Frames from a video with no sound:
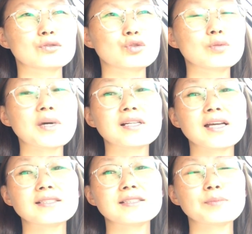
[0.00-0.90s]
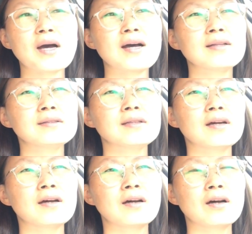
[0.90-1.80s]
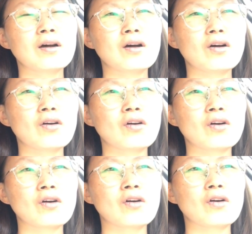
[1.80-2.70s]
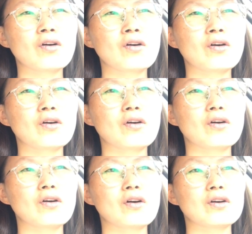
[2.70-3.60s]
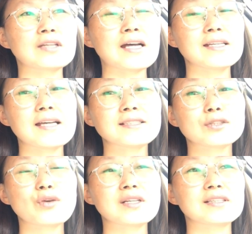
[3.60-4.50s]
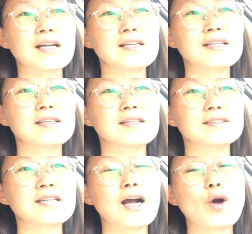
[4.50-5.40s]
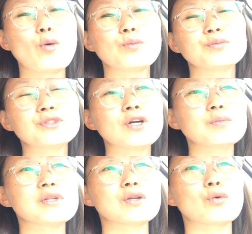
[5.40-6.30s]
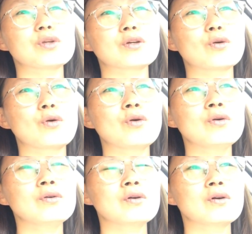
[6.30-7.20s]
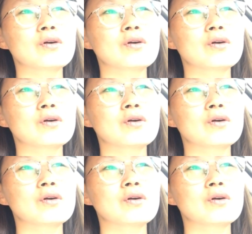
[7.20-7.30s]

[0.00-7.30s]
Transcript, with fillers: 출발을 했지만 어, 나의 예측과는 달리 차가 엄청 밀리고 있고